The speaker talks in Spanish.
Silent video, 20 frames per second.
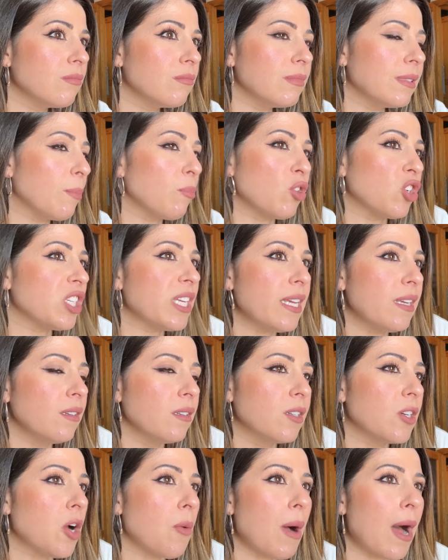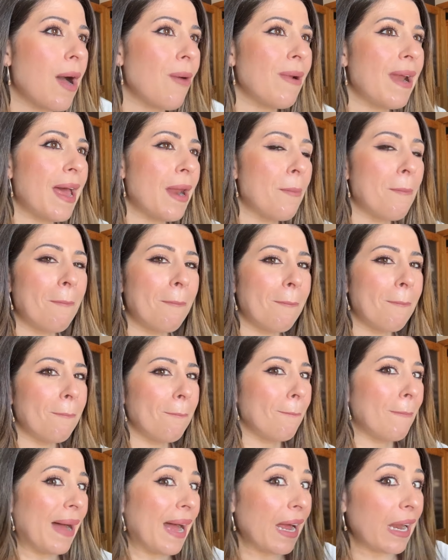de por sí no va a hablar
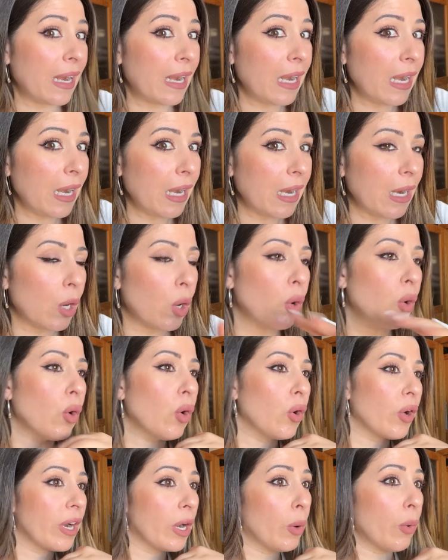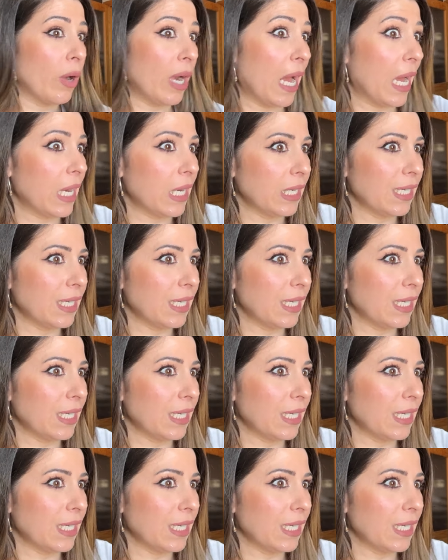mal o regular